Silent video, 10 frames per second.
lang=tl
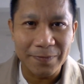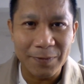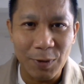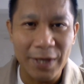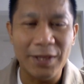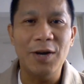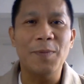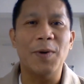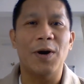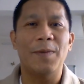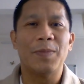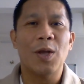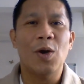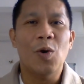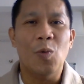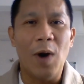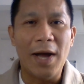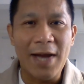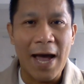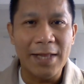Ulitin ko po,
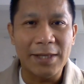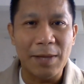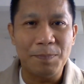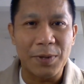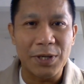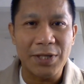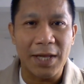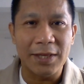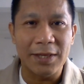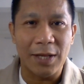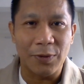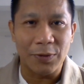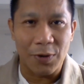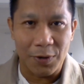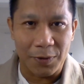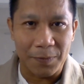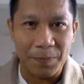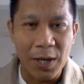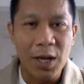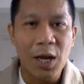100% na
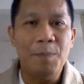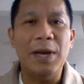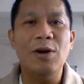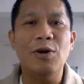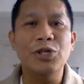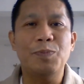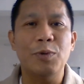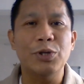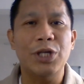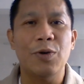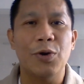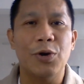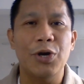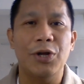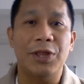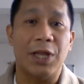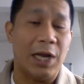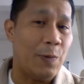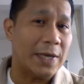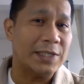totoo. Pinos po siguro yon
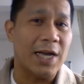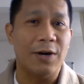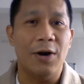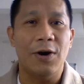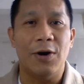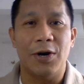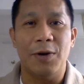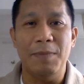3 weeks ago or